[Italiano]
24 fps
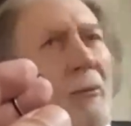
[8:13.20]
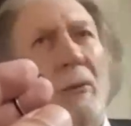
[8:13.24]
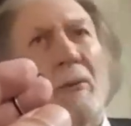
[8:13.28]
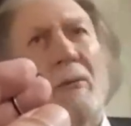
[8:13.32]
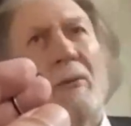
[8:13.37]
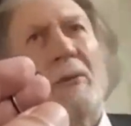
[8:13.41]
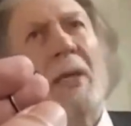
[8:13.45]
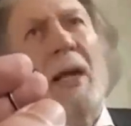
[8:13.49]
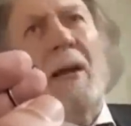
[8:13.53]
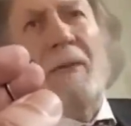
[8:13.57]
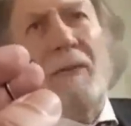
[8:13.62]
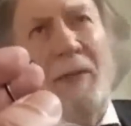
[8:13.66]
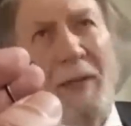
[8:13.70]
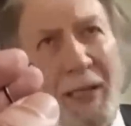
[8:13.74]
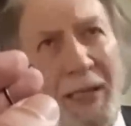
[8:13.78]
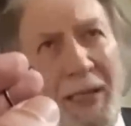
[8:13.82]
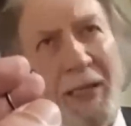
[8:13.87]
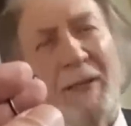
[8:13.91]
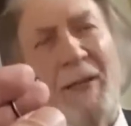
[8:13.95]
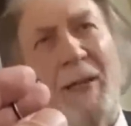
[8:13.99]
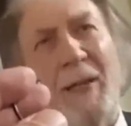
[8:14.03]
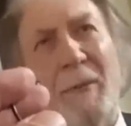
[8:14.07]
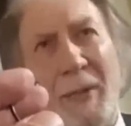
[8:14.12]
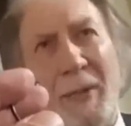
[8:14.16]

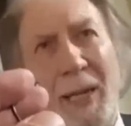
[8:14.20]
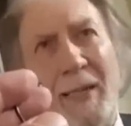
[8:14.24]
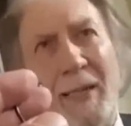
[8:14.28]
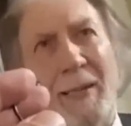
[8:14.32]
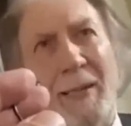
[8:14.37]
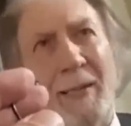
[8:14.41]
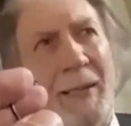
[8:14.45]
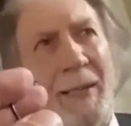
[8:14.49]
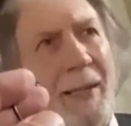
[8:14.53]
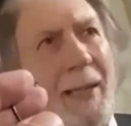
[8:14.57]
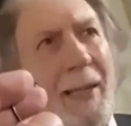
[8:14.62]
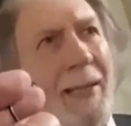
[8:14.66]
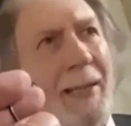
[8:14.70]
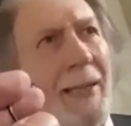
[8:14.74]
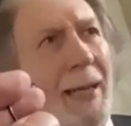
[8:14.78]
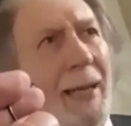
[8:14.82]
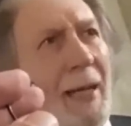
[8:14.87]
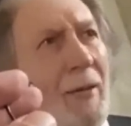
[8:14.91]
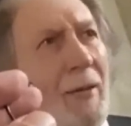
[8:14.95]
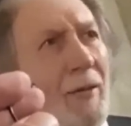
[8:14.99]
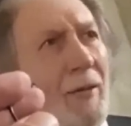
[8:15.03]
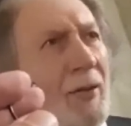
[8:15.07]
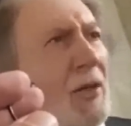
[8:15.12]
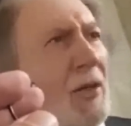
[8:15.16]
definitivamente le
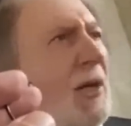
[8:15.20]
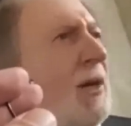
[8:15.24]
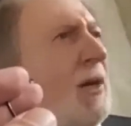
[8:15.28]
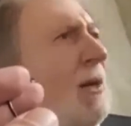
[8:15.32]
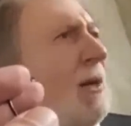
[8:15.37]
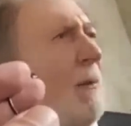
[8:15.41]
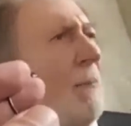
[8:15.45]
indagini